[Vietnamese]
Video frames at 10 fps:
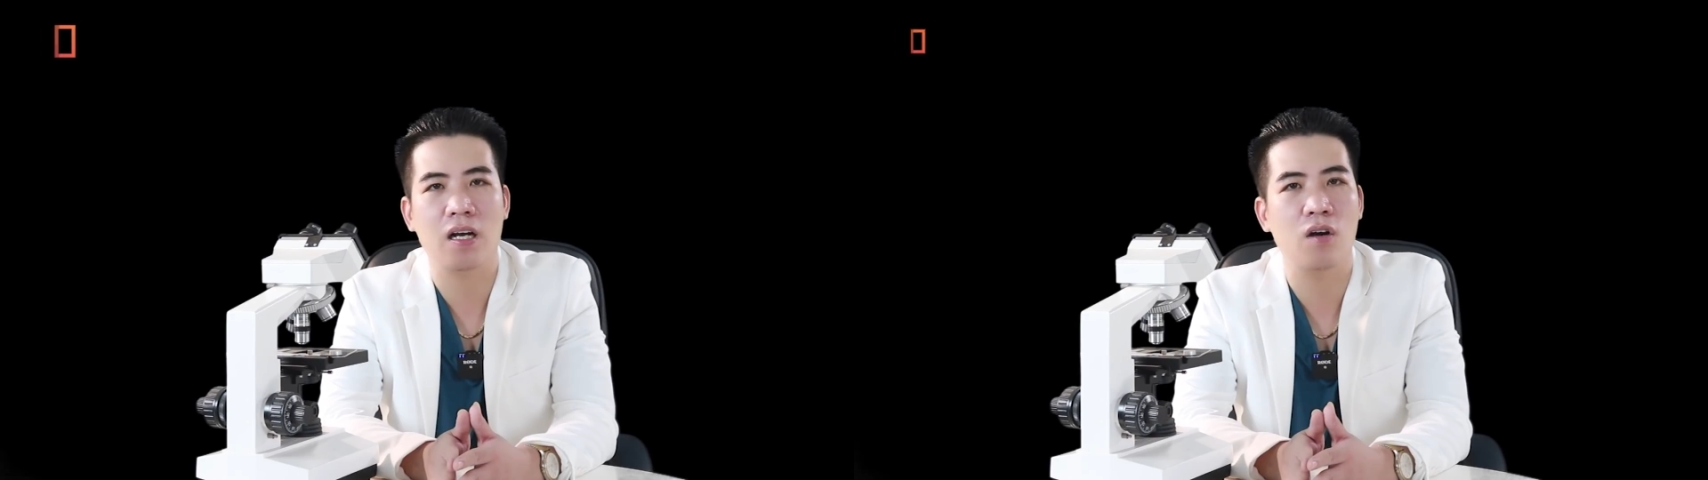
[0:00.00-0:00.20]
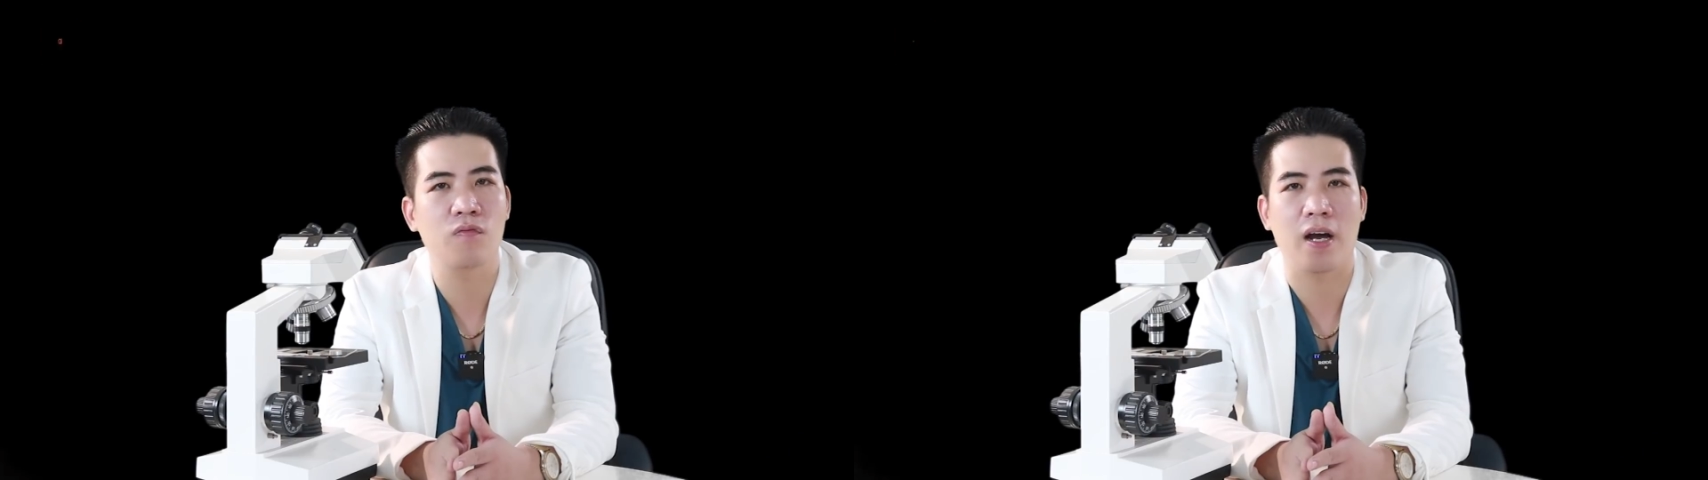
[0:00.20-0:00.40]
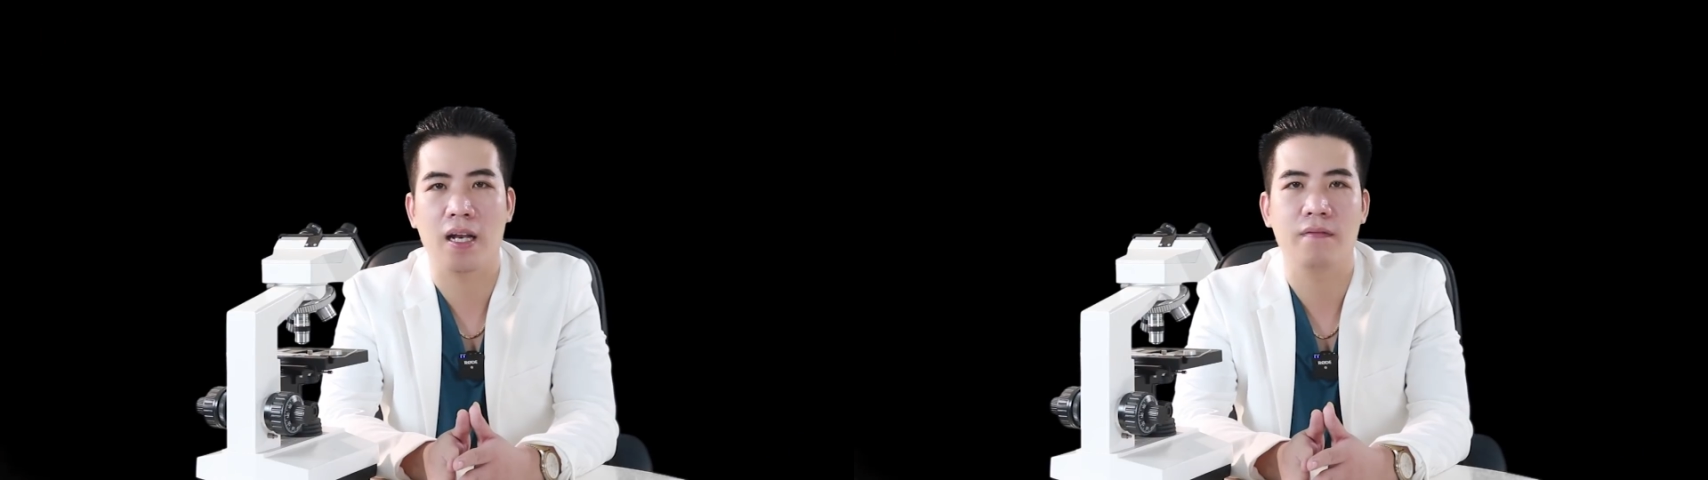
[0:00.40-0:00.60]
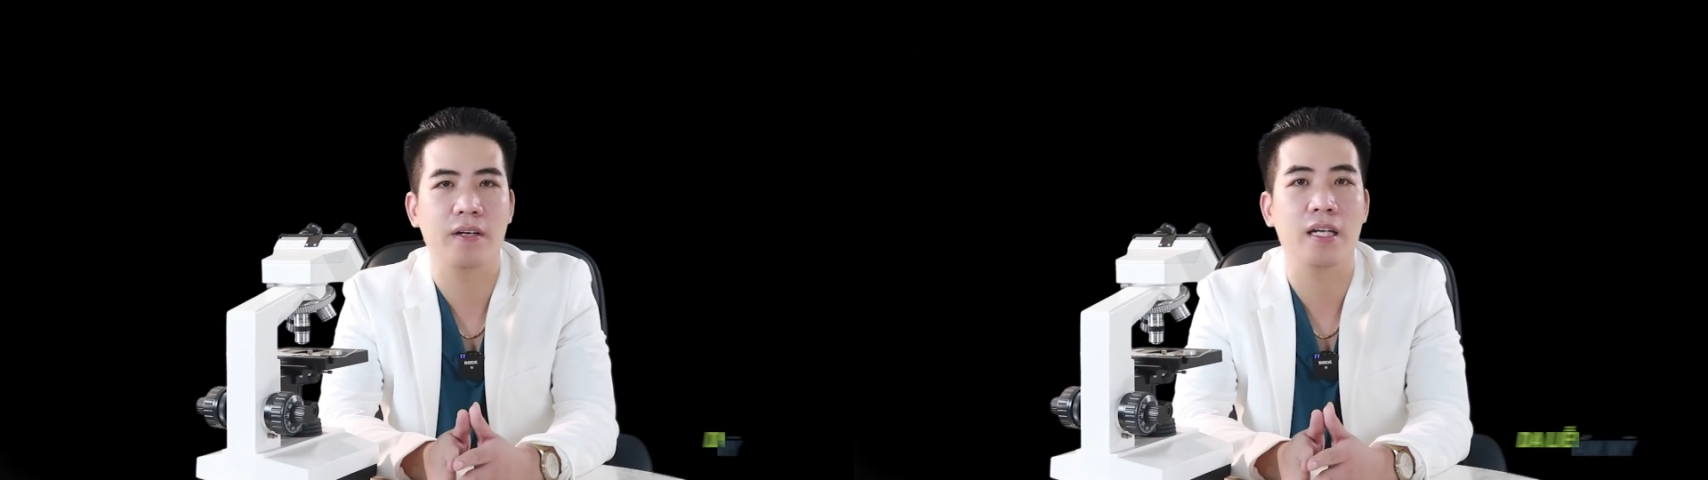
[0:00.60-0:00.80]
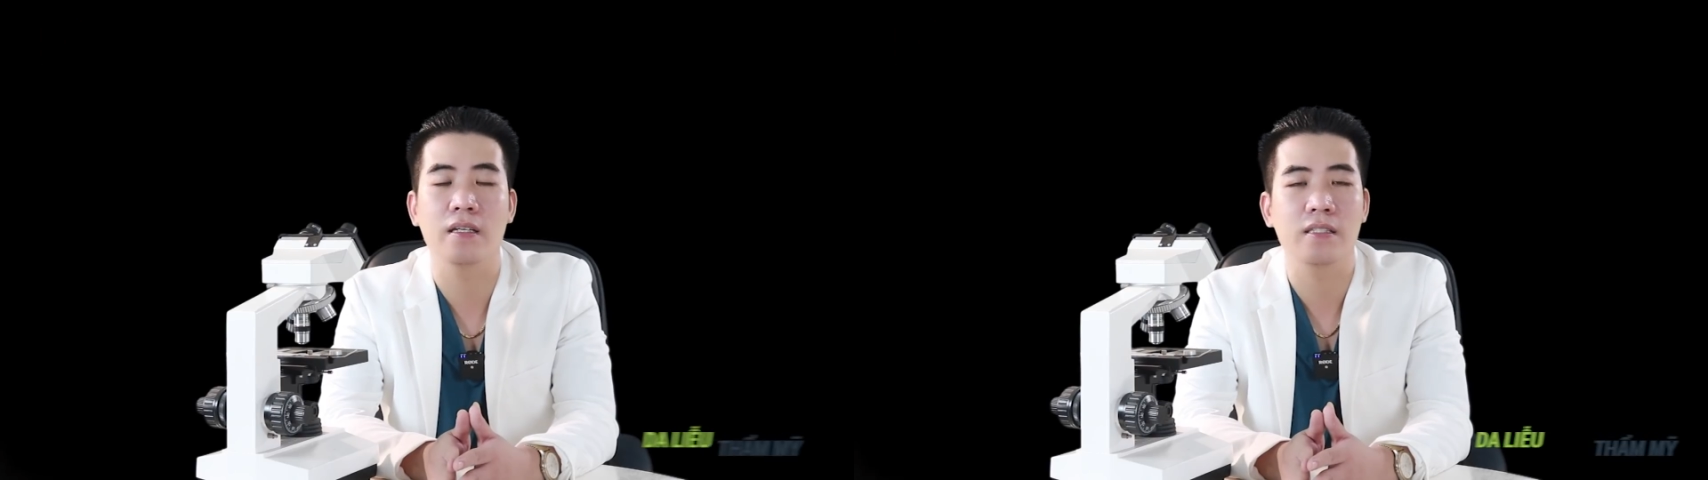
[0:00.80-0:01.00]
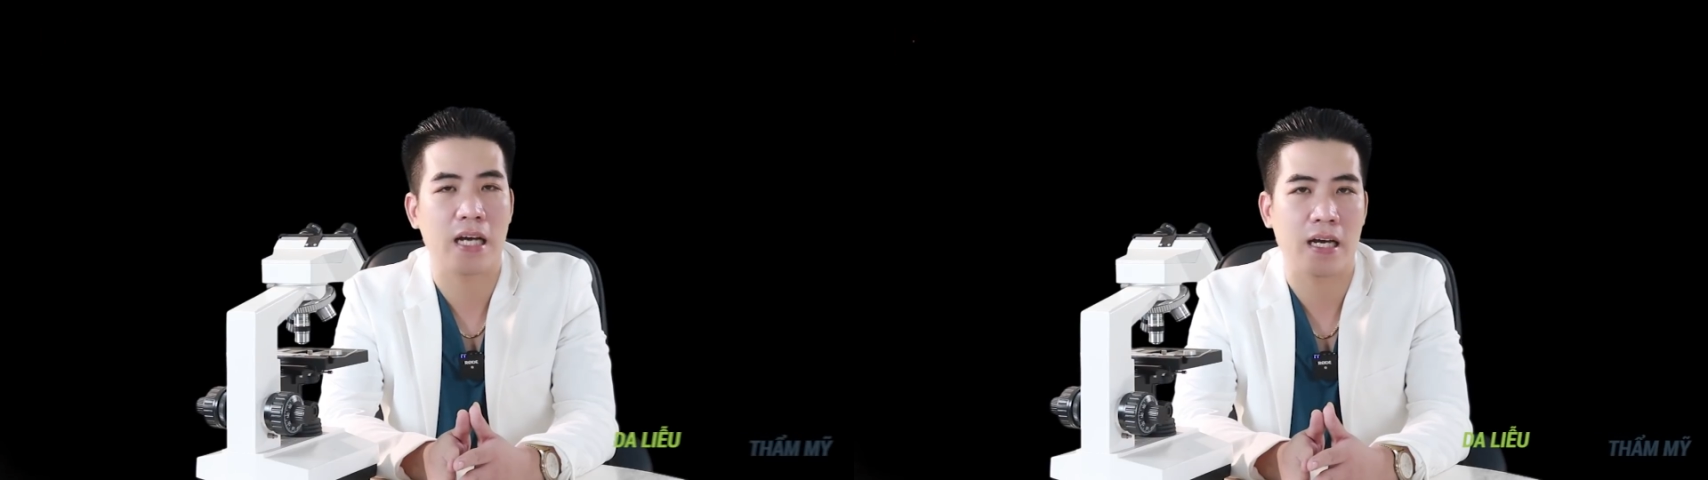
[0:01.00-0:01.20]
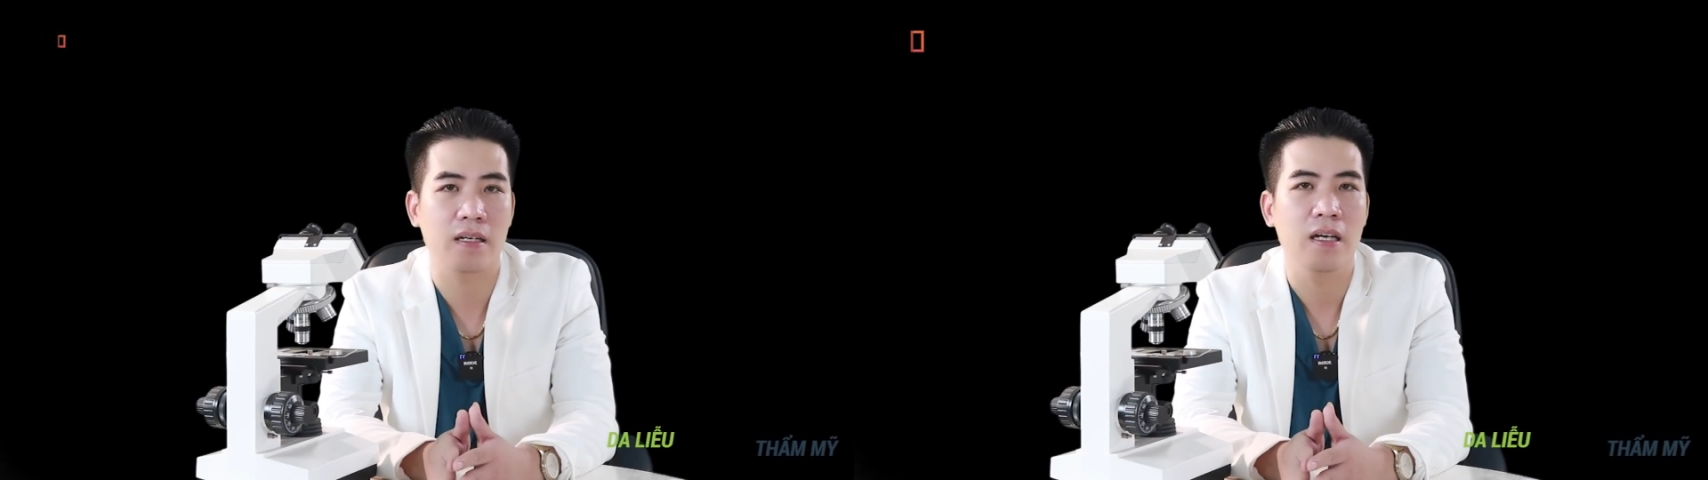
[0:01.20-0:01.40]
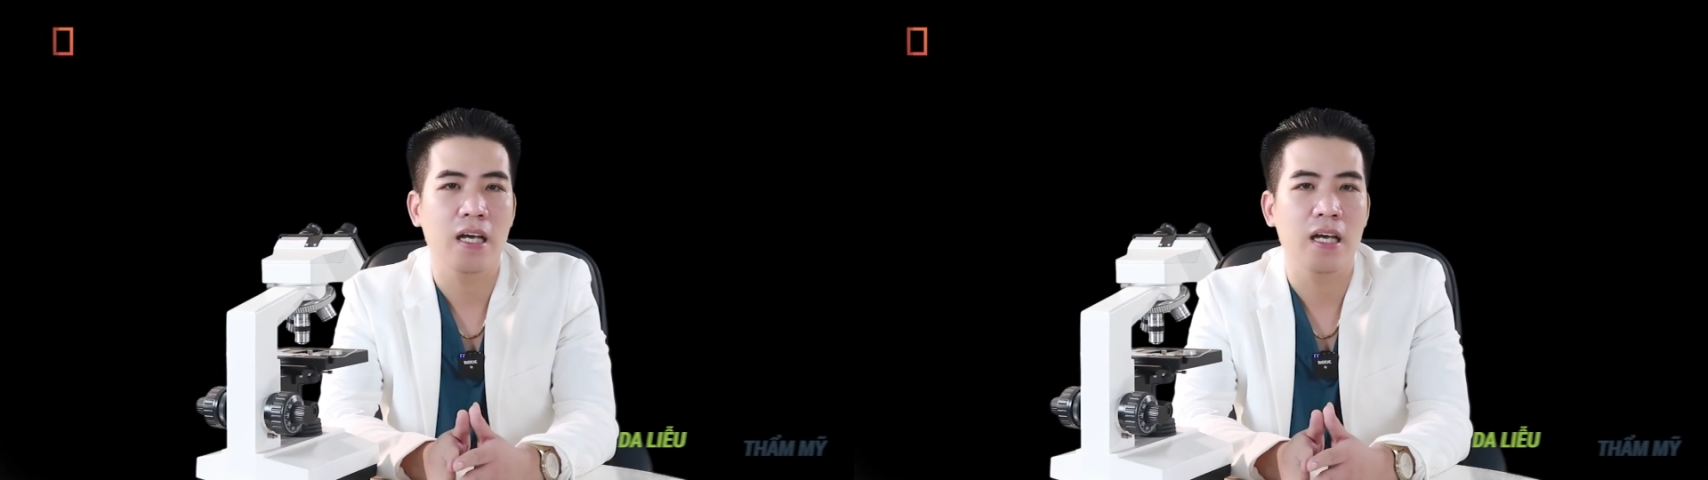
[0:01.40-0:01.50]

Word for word: không phải là vấn đề đơn giản